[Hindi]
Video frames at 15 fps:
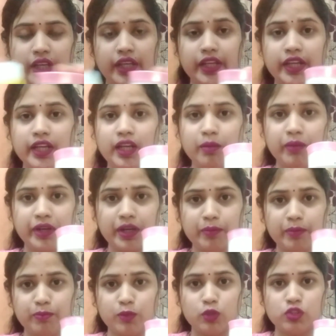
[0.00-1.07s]
एक है हमारा
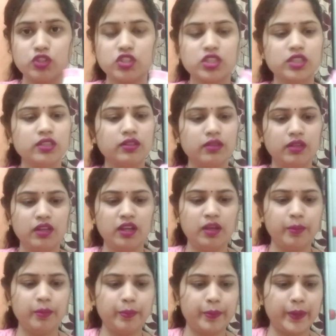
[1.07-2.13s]
पॉन्स
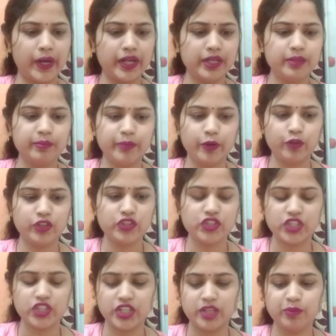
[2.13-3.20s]
ब्राइट ब्यूटी
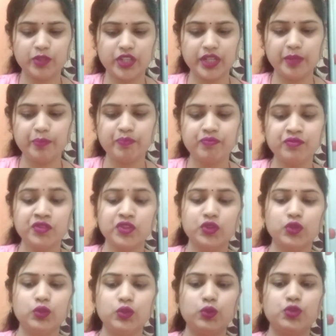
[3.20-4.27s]
सीरम क्रीम
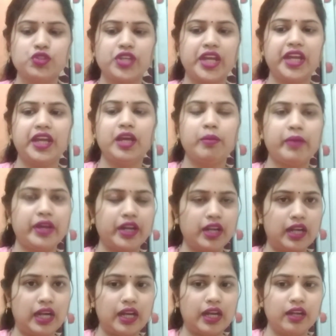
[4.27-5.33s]
दूसरा है हमारा
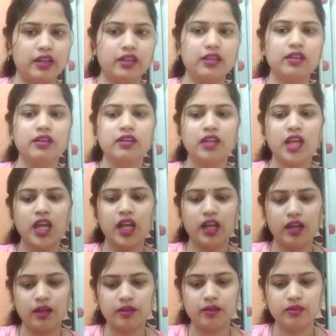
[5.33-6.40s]
गार्नियर
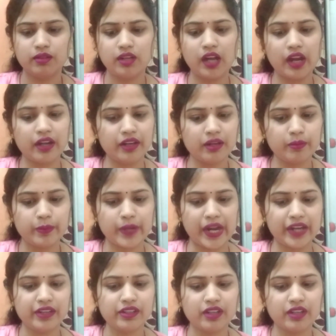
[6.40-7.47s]
गार्नियर
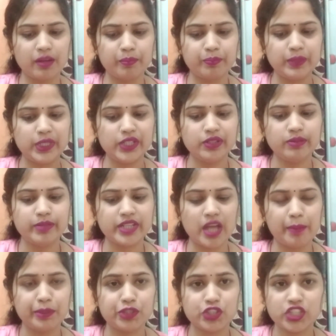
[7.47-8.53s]
ब्राइट कंप्लीट
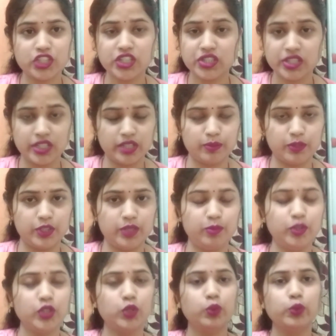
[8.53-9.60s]
विटामिन सी सीरम
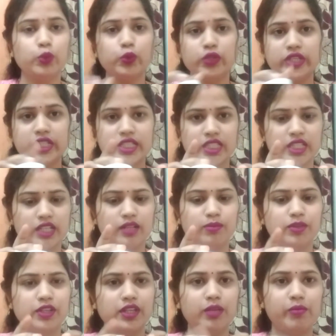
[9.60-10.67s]
क्रीम ये दोनों ही
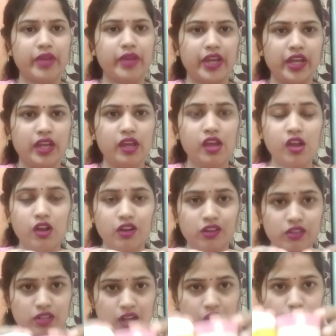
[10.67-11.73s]
सीरम क्रीम हैं
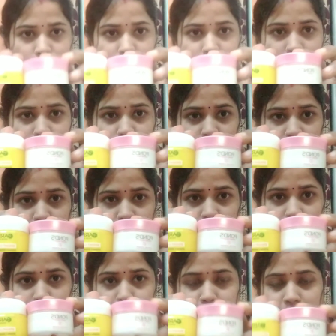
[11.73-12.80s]
और काफ़ी अच्छा
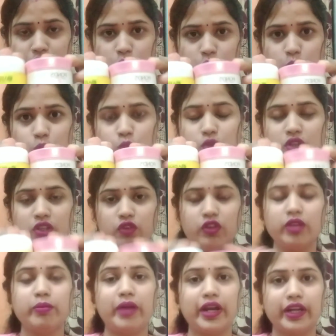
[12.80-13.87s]
क्रीम है दोनों
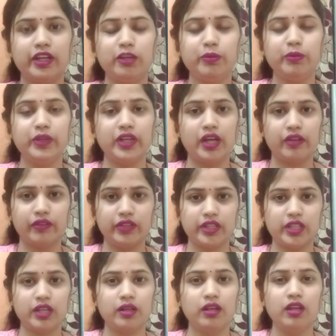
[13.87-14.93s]
क्योंकि मार्केट में काफ़ी
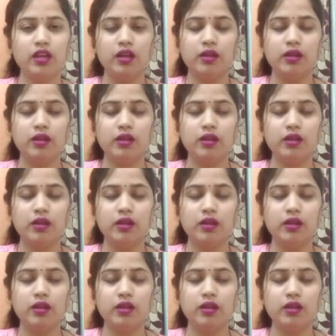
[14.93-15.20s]
ज़्यादा